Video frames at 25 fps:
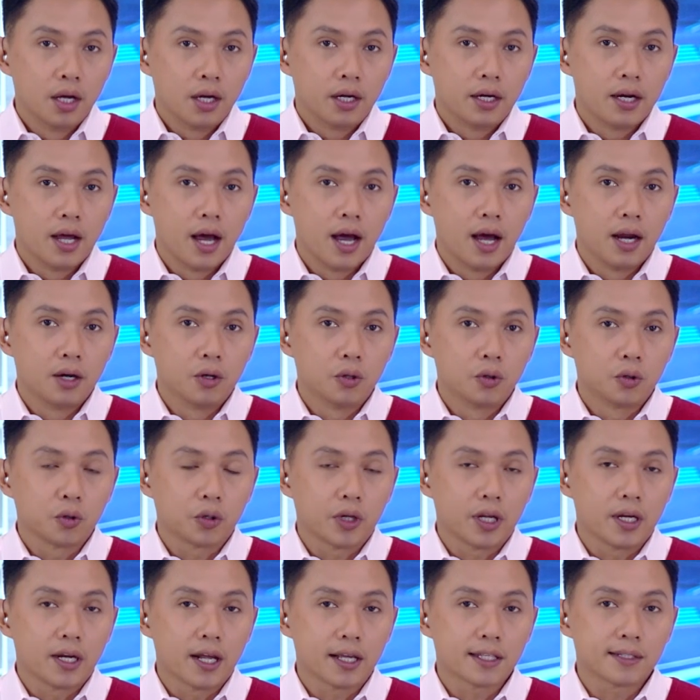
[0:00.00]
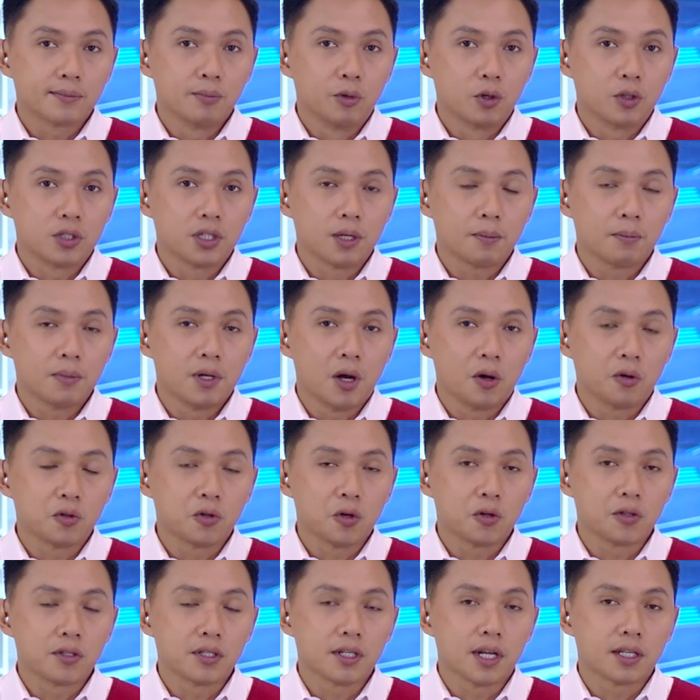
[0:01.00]
Dan untuk indeks blue chip Dow
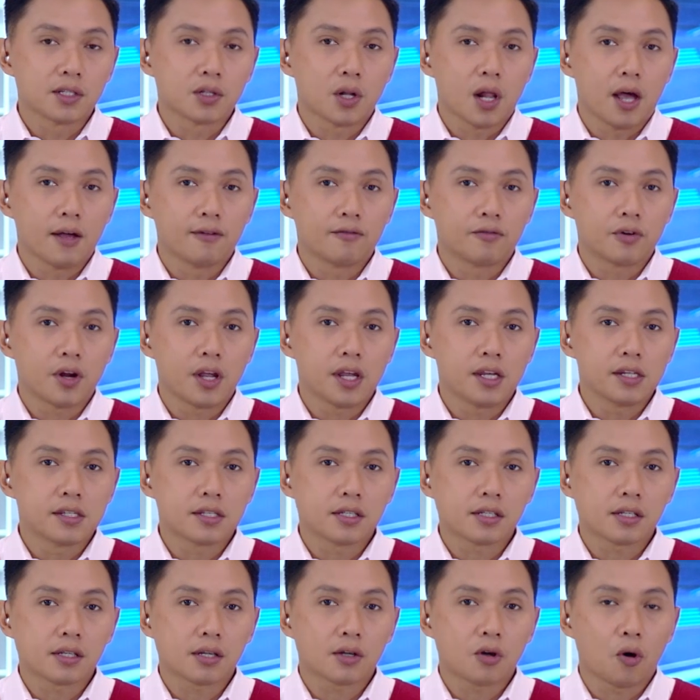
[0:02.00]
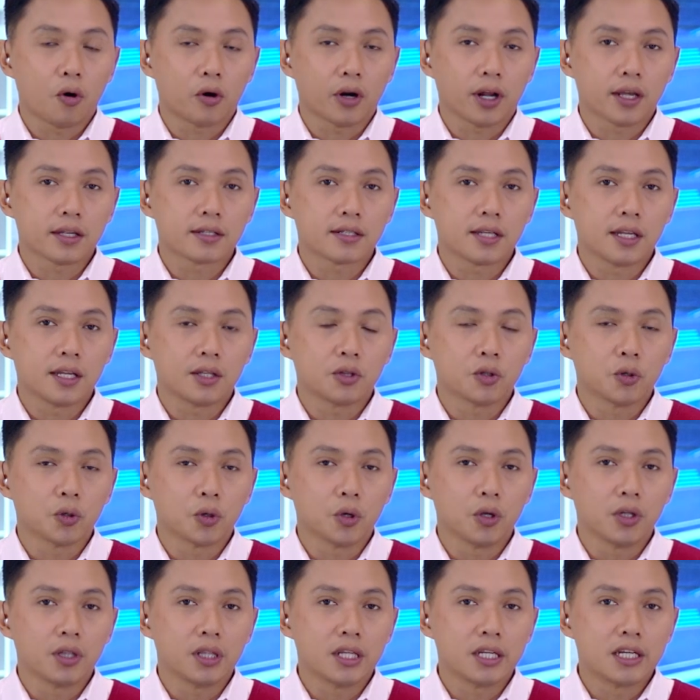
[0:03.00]
Jones Industrial Average koreksi
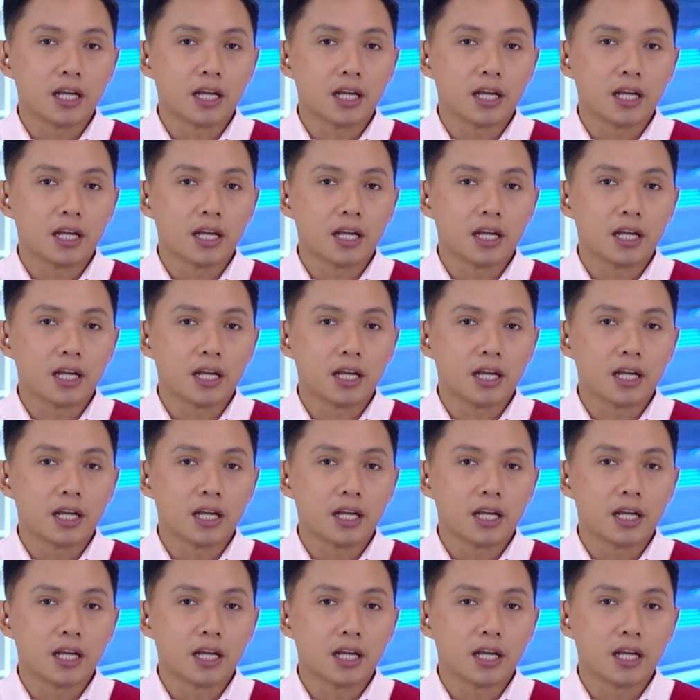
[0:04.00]
turun